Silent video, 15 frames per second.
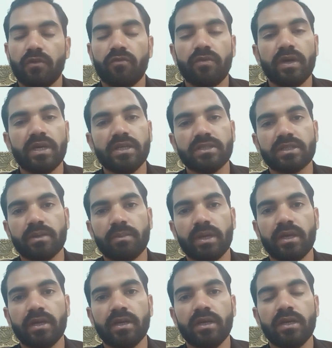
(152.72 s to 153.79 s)
वही
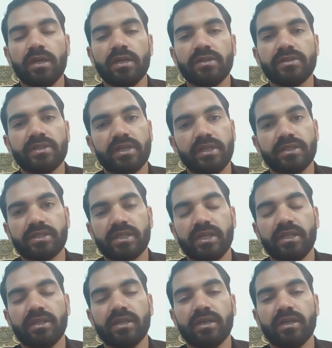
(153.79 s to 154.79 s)
समय श्रेष्ठ रहता